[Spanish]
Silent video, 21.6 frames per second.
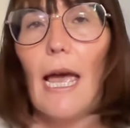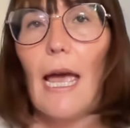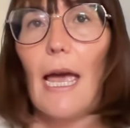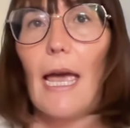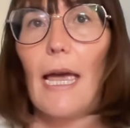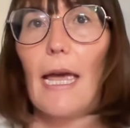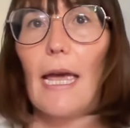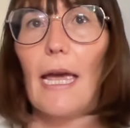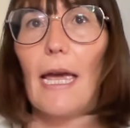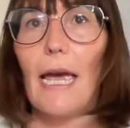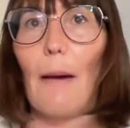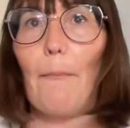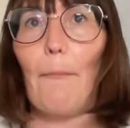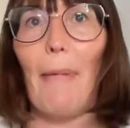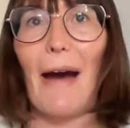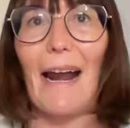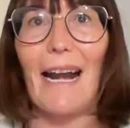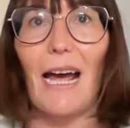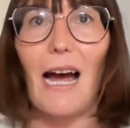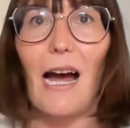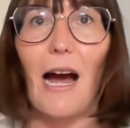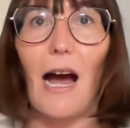eh,
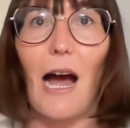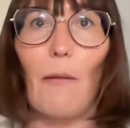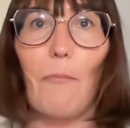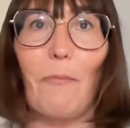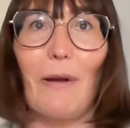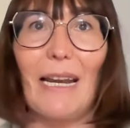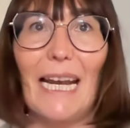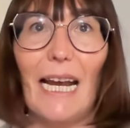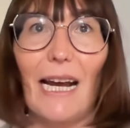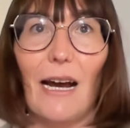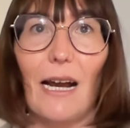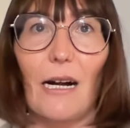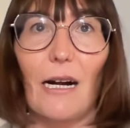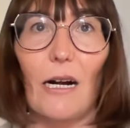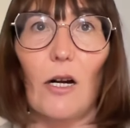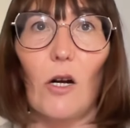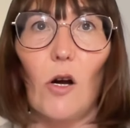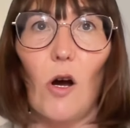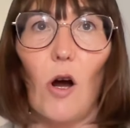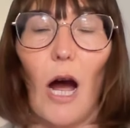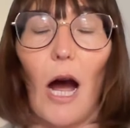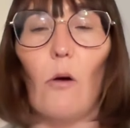para
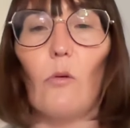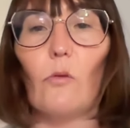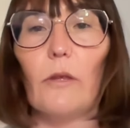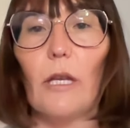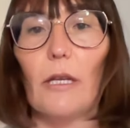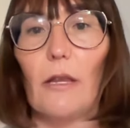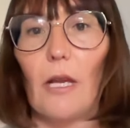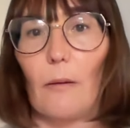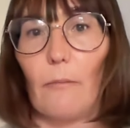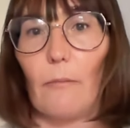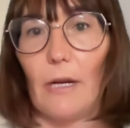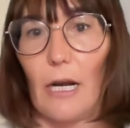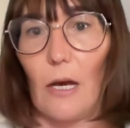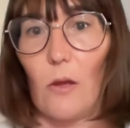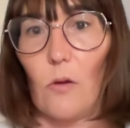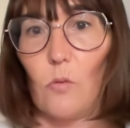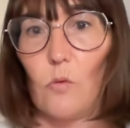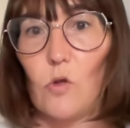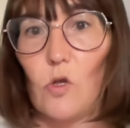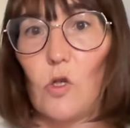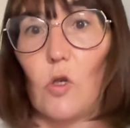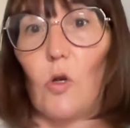aplicarlo a un determinado
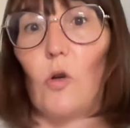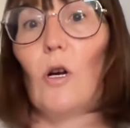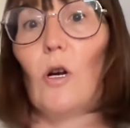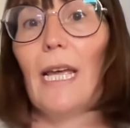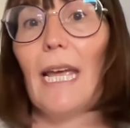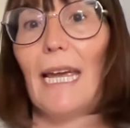uso,